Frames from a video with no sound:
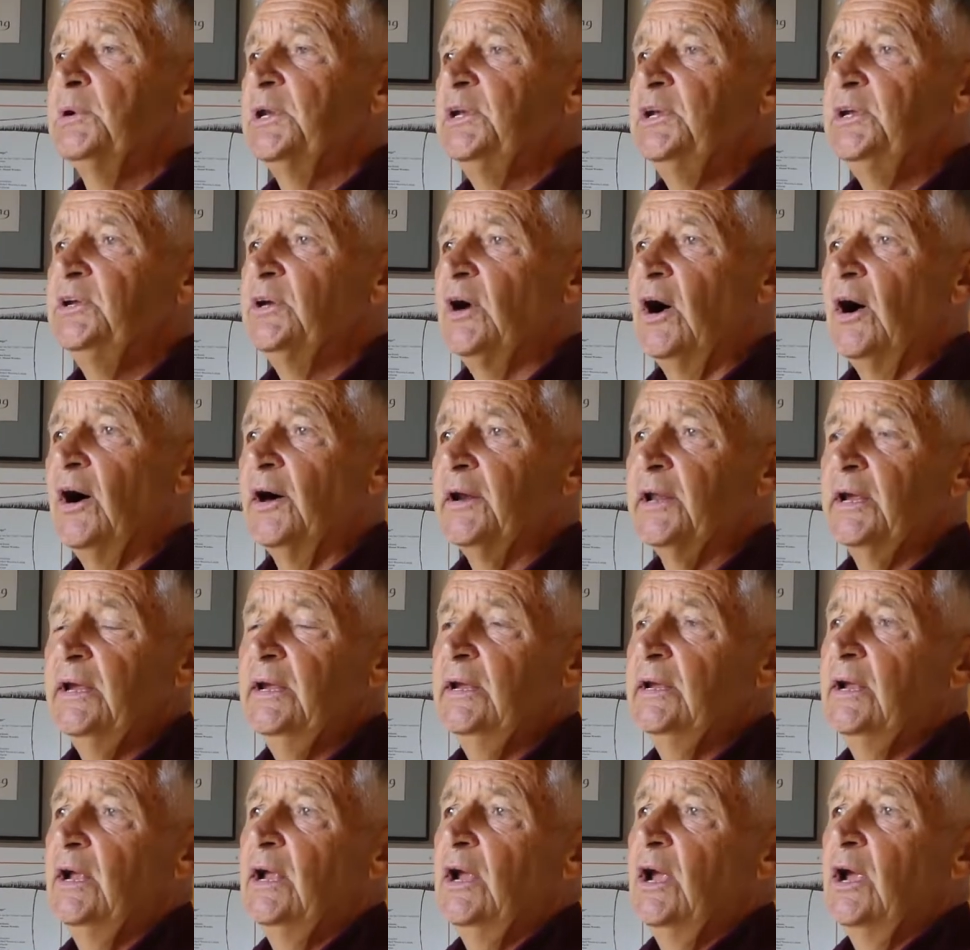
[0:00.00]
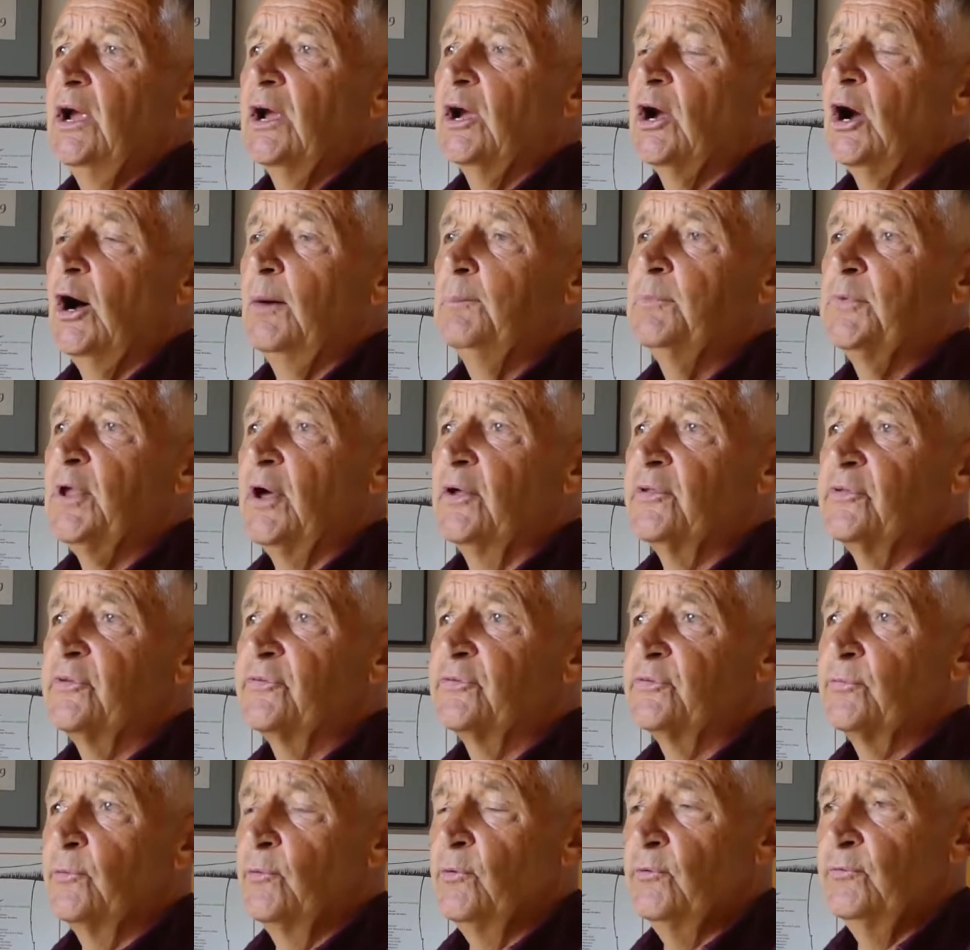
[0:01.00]
die Jahre kam dann
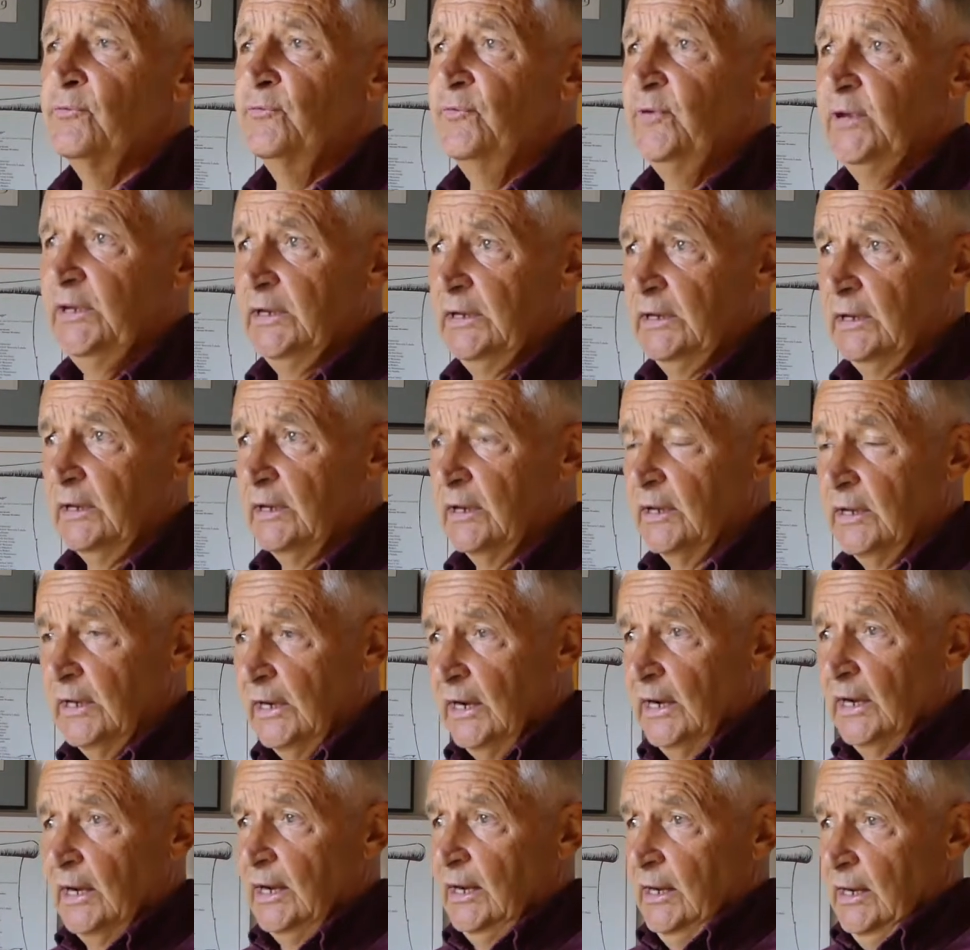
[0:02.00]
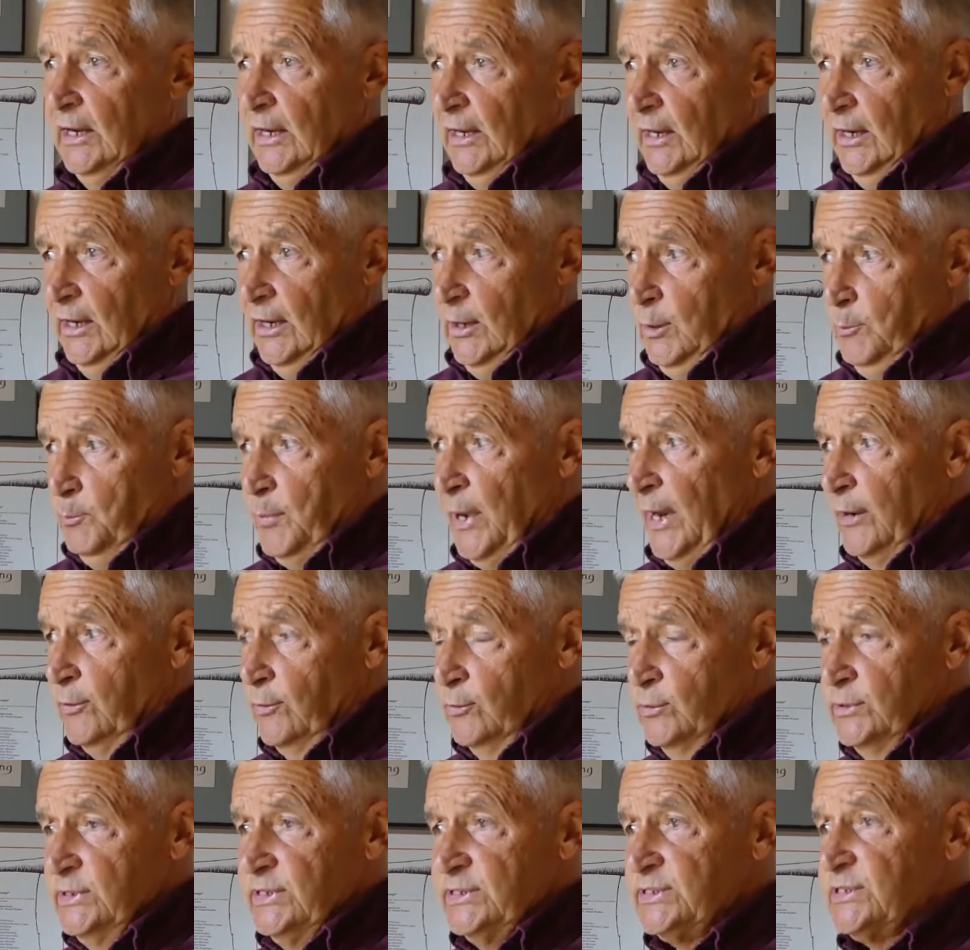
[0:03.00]
so viel bei
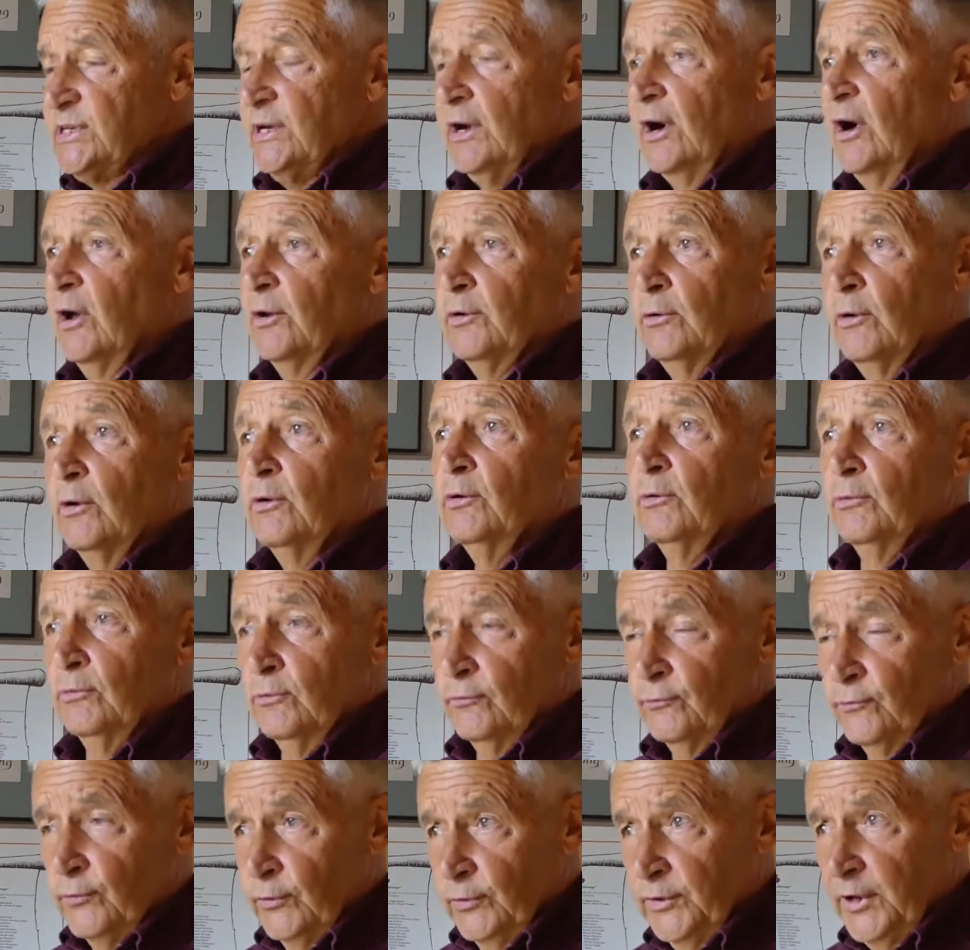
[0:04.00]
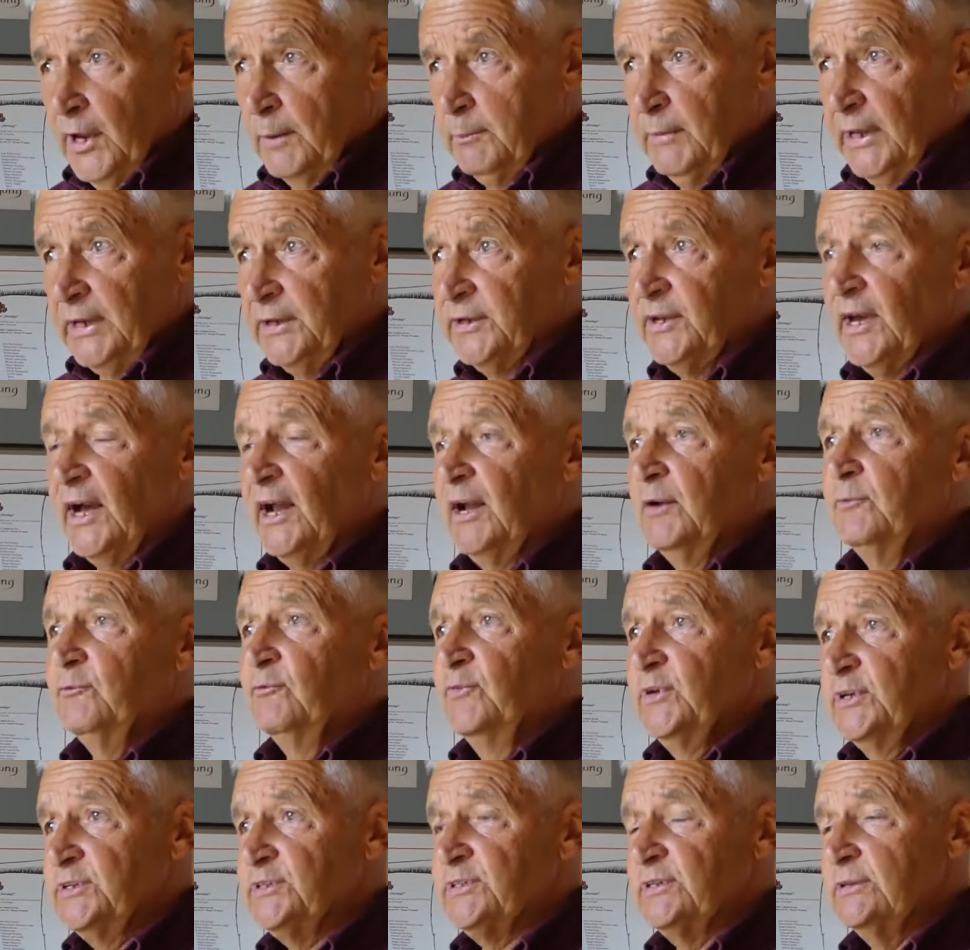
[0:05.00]
uns an fundamentalem
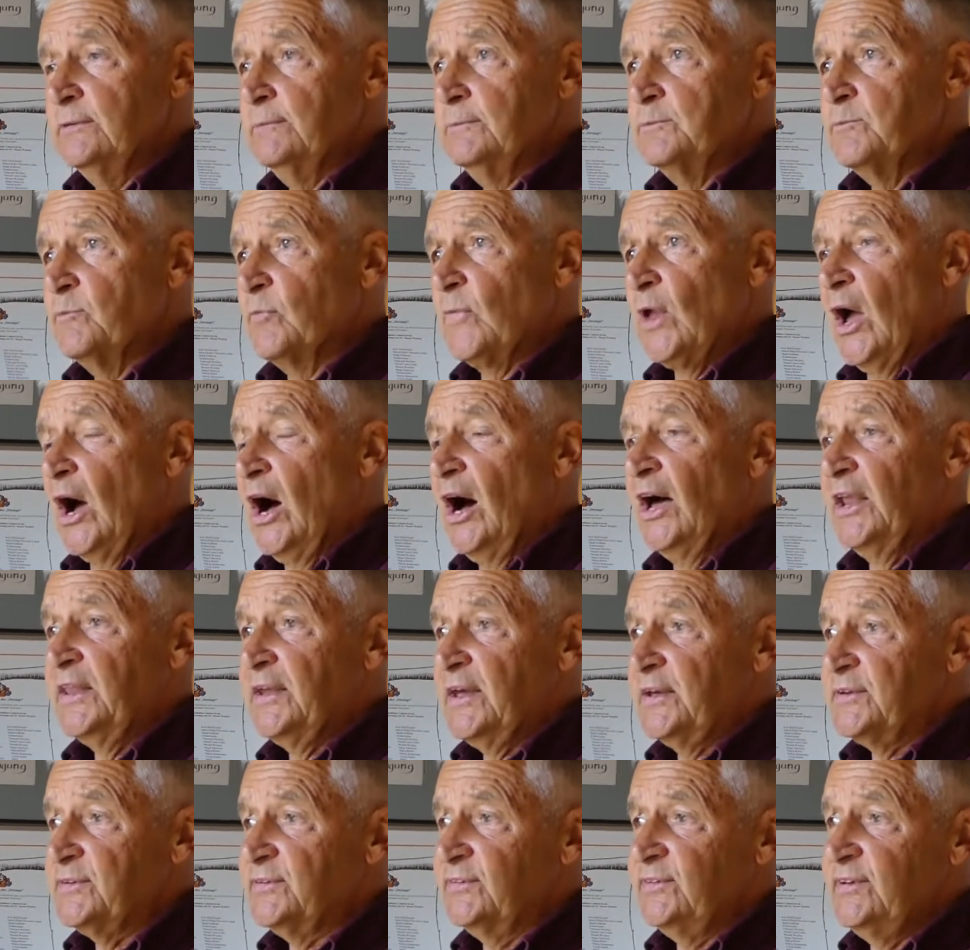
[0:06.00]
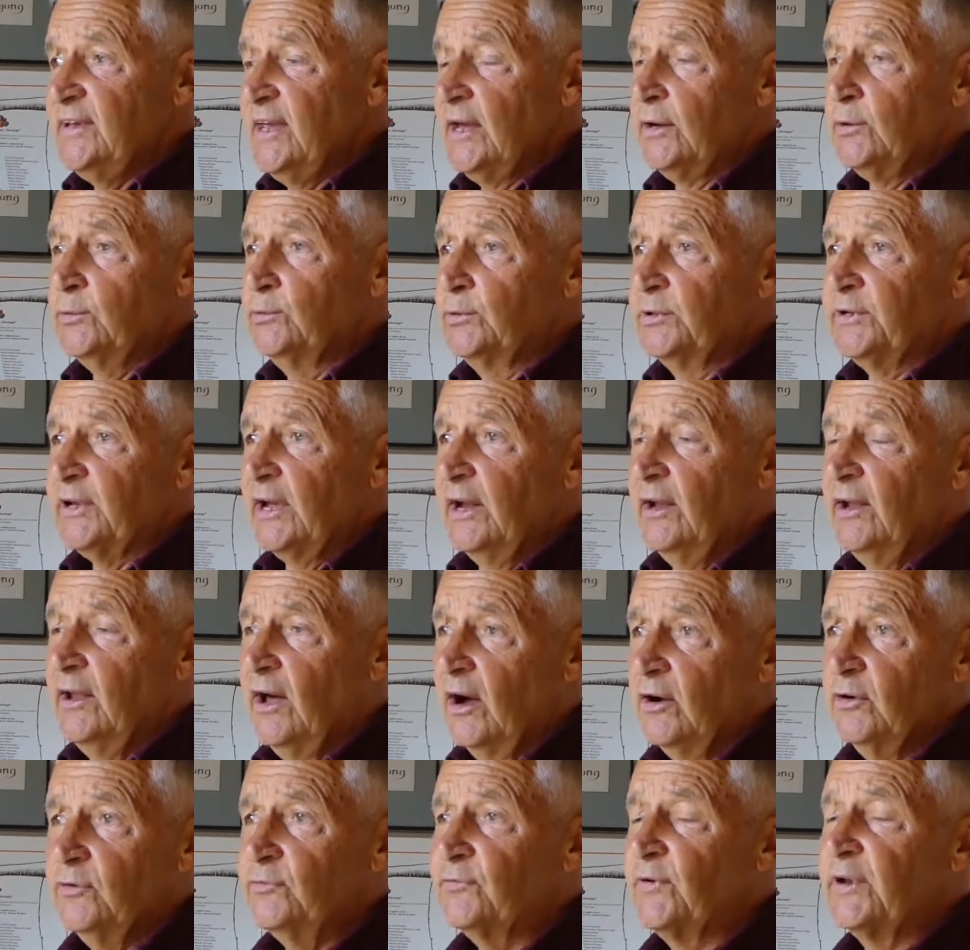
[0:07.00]
Wissen, an sehr guter
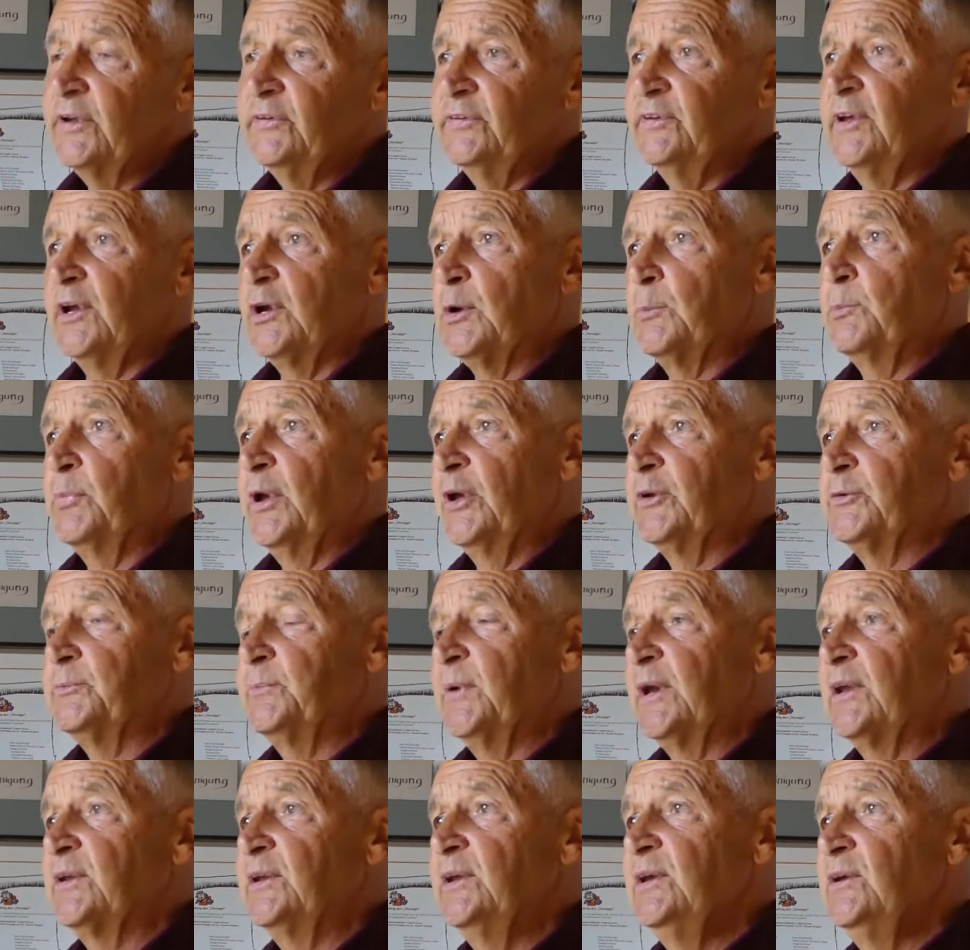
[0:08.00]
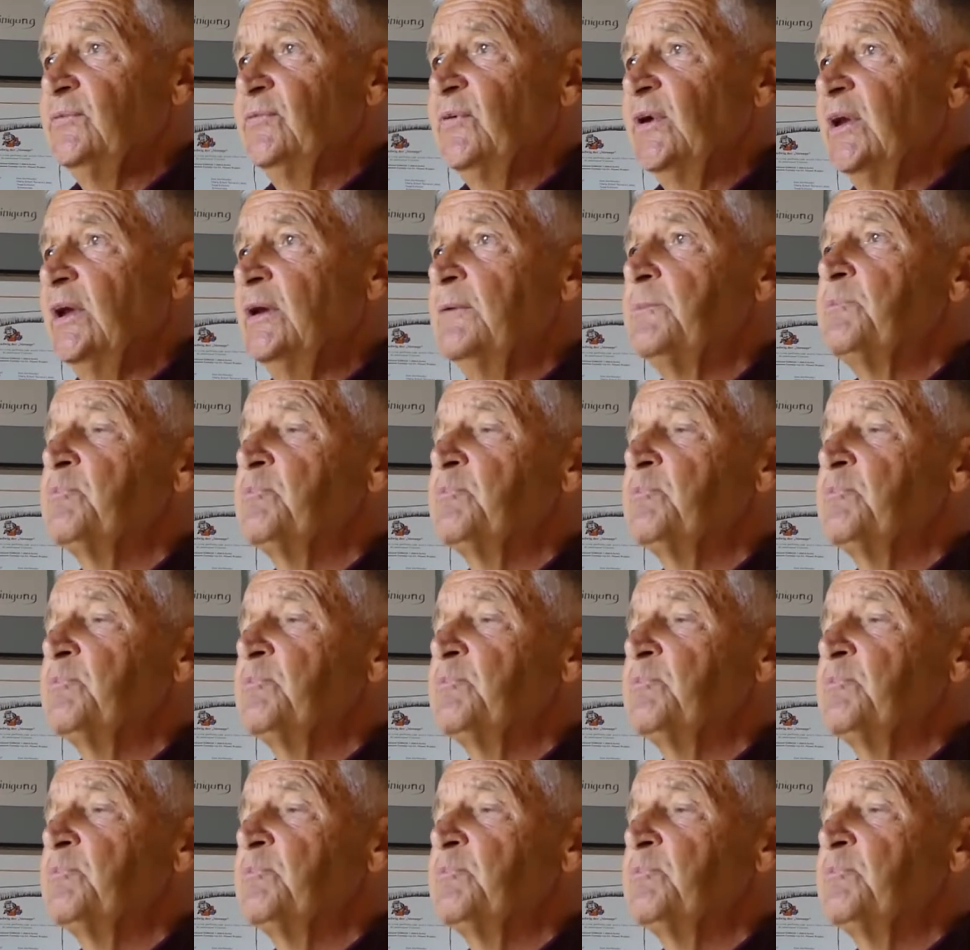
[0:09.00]
langfristiger Perspektive,